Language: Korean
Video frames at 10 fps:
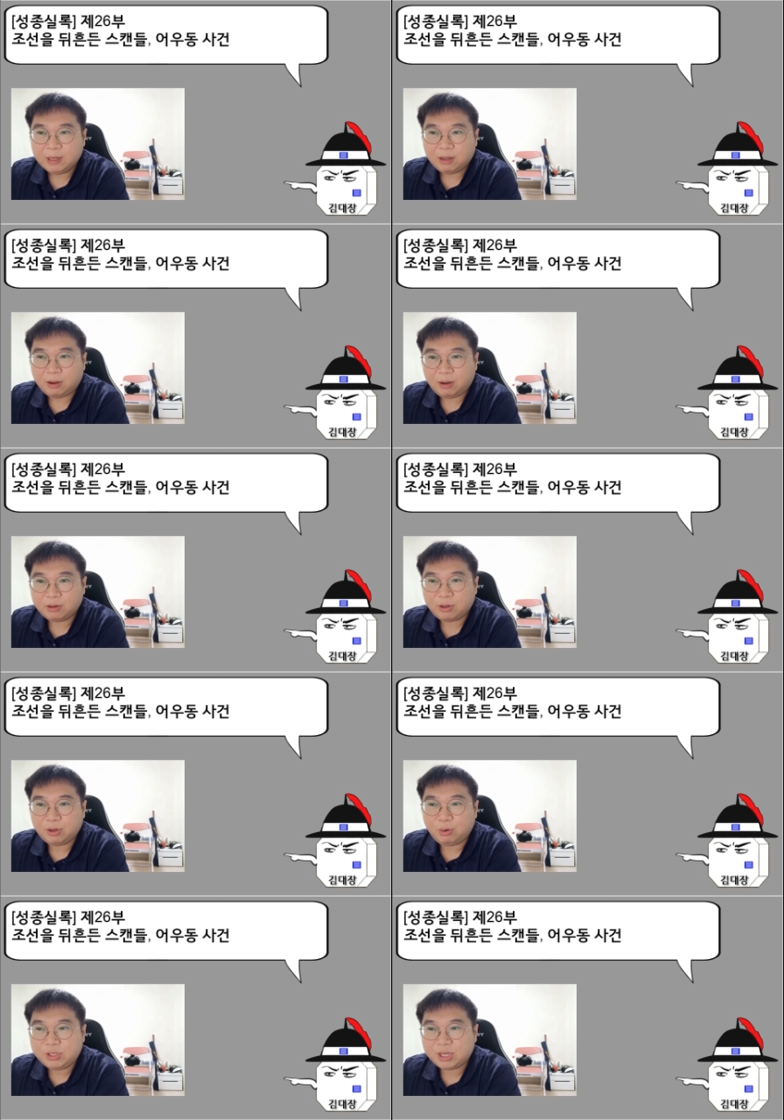어,
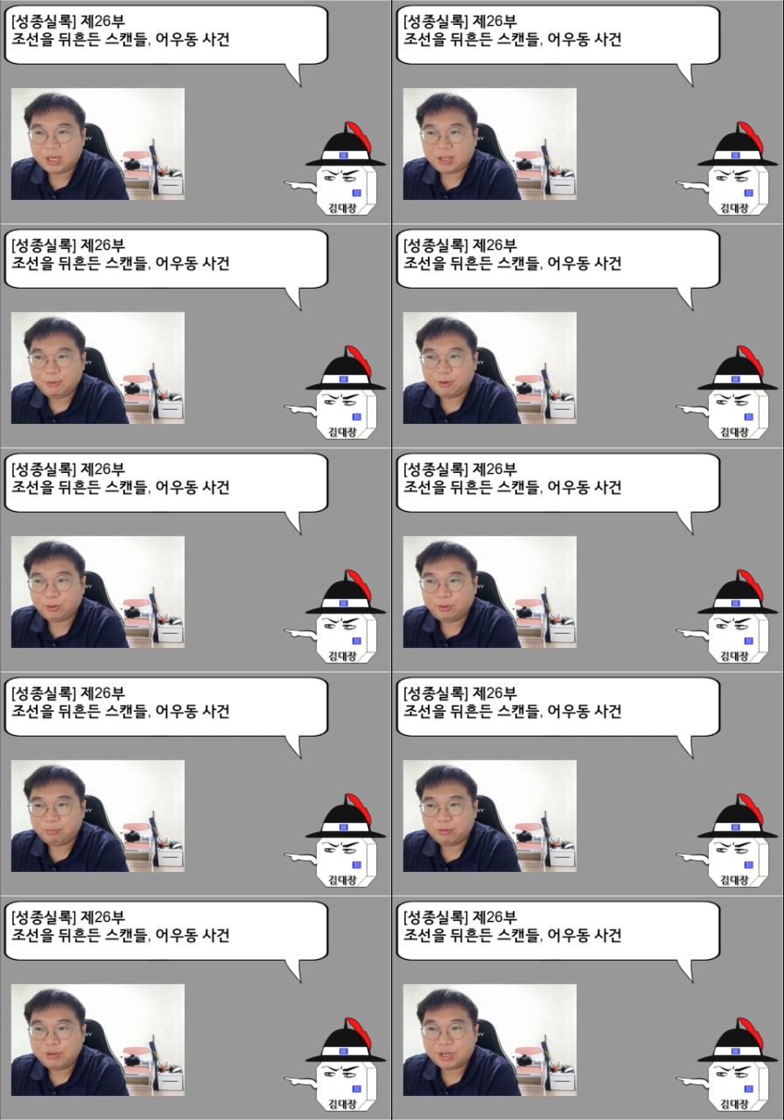그리고 이제 남은
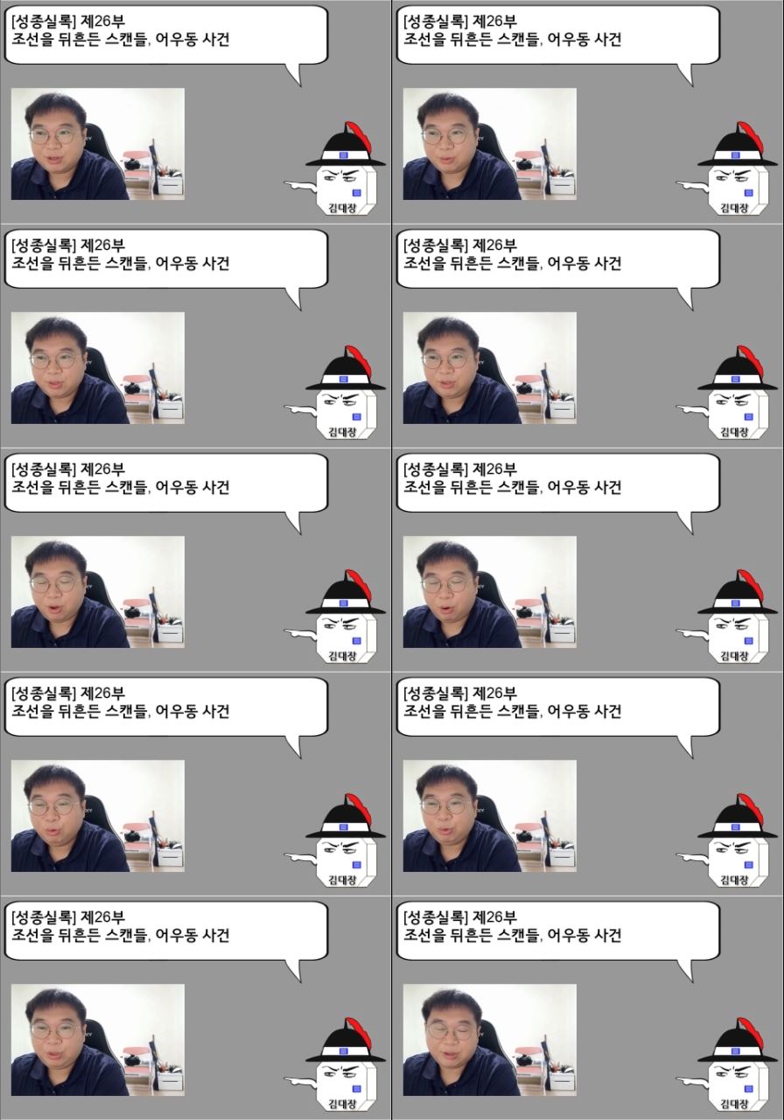것은 문제의 근원인
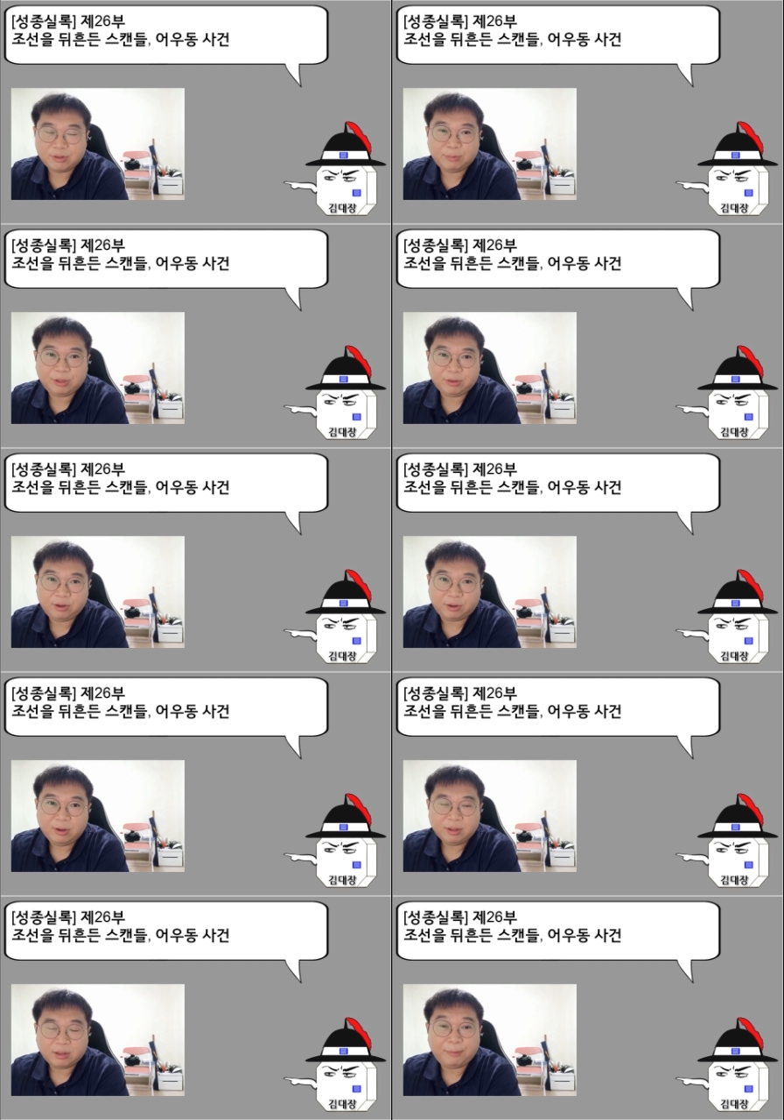어우동에 대한 처벌인데요.
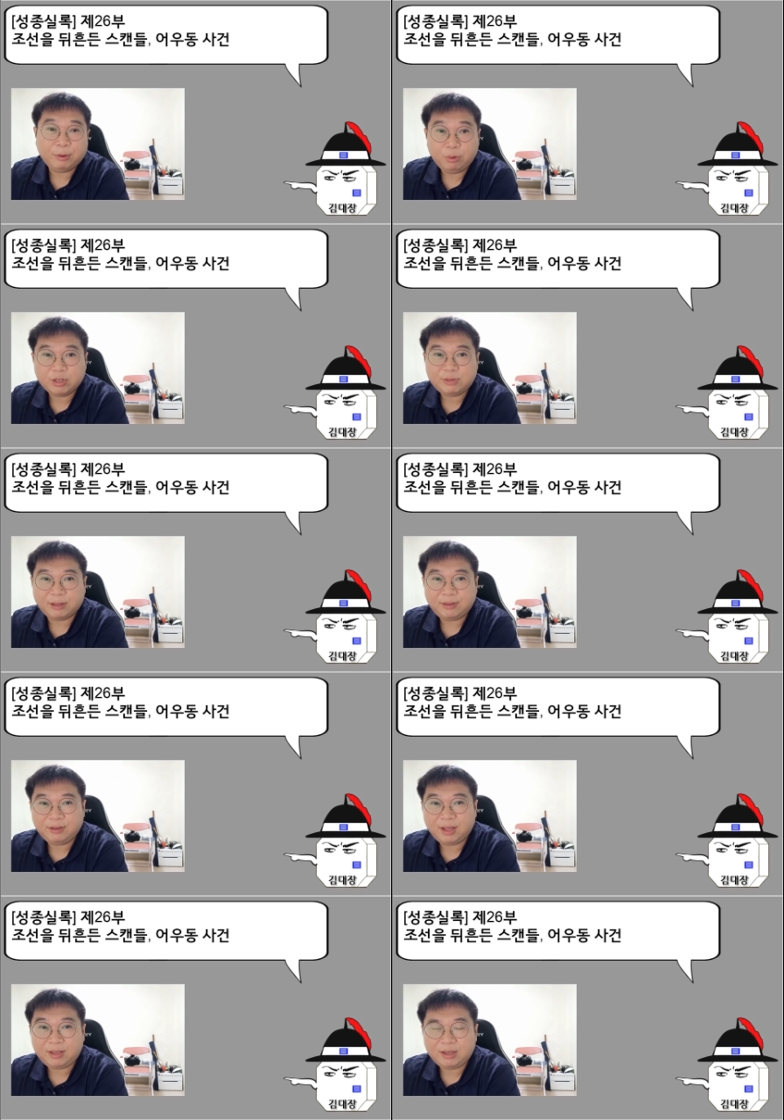다만 오해하시면 안
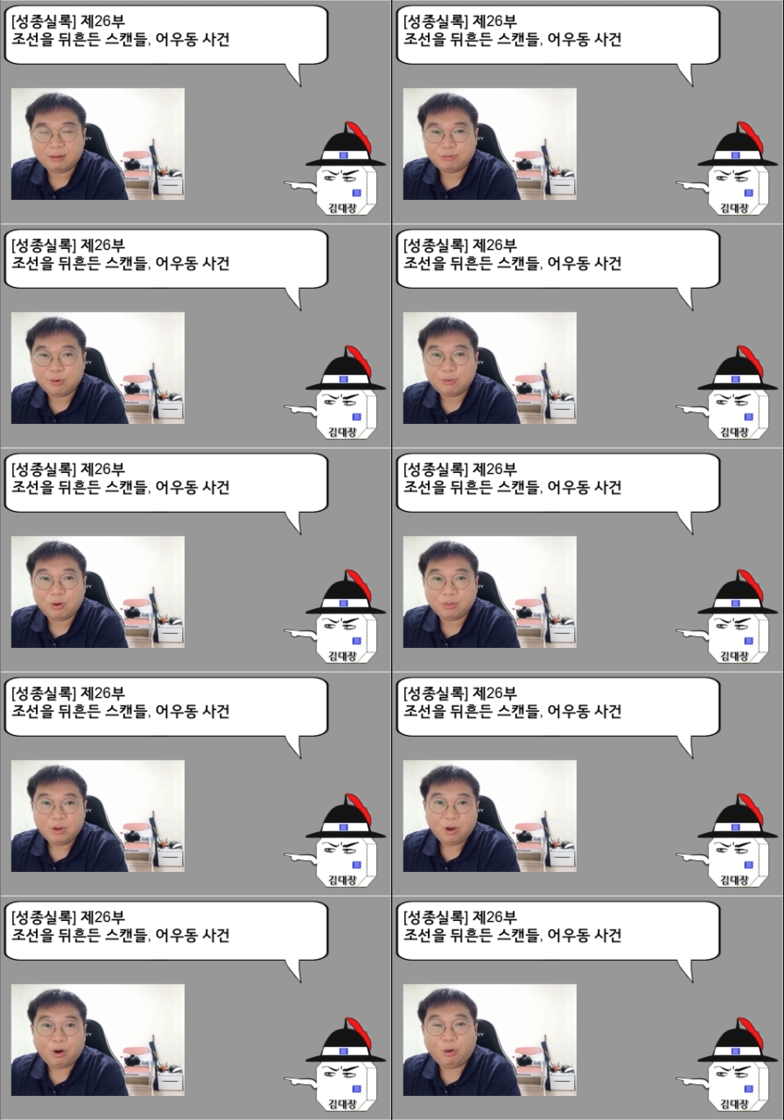되는 게 이게 무조건
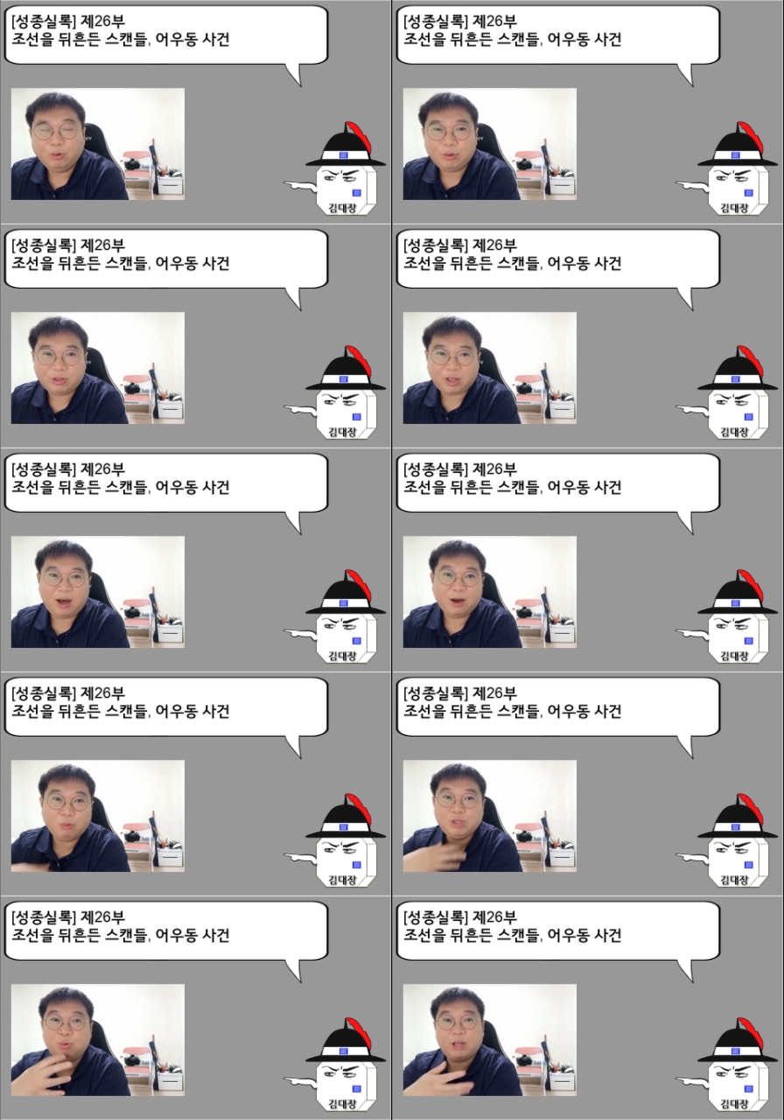어우동이 다
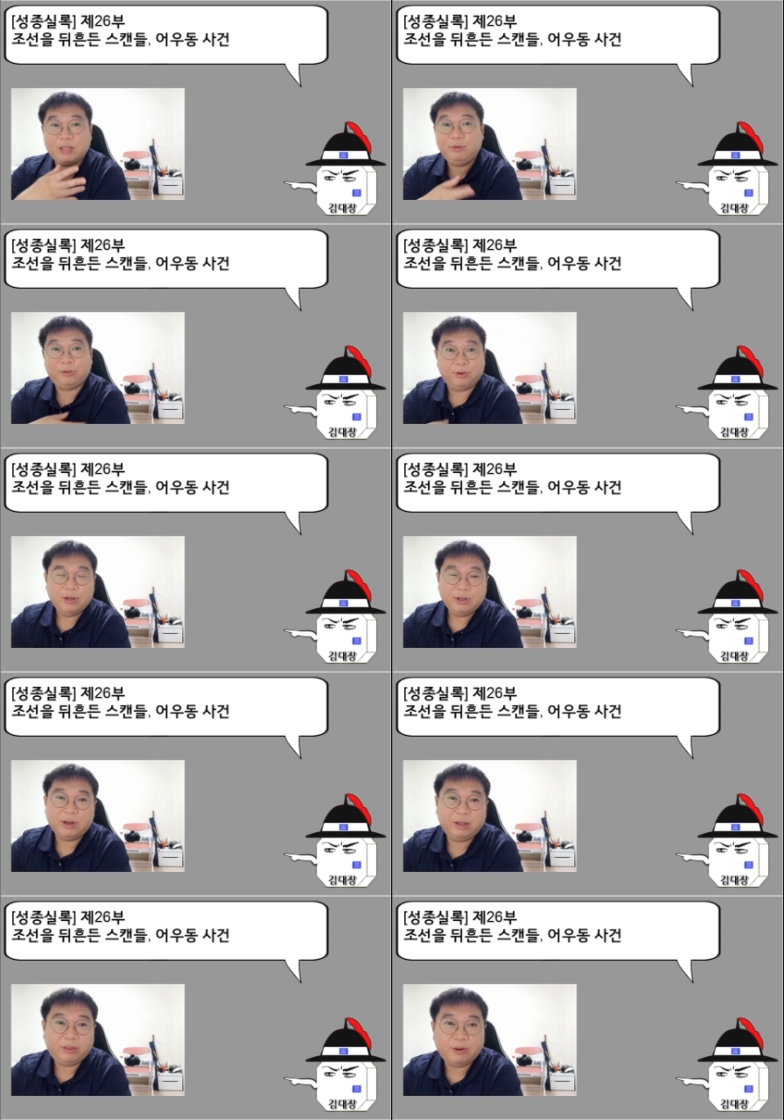꼬시고 다니면서
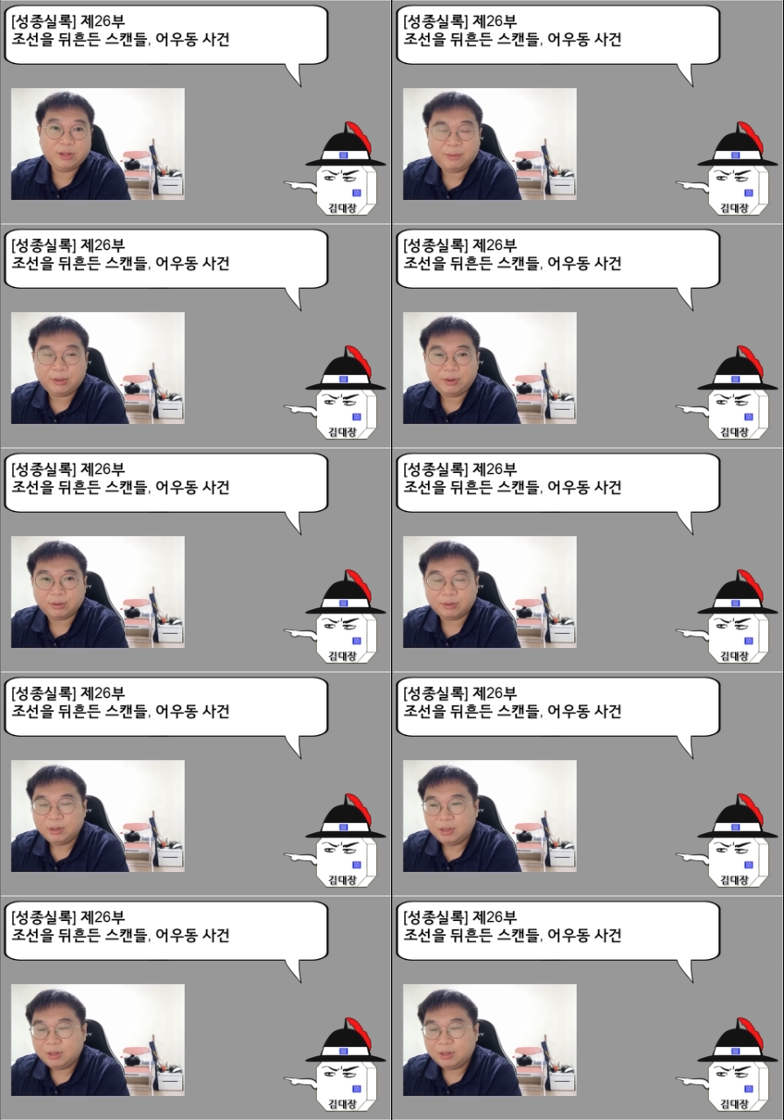그랬던 거냐 하면은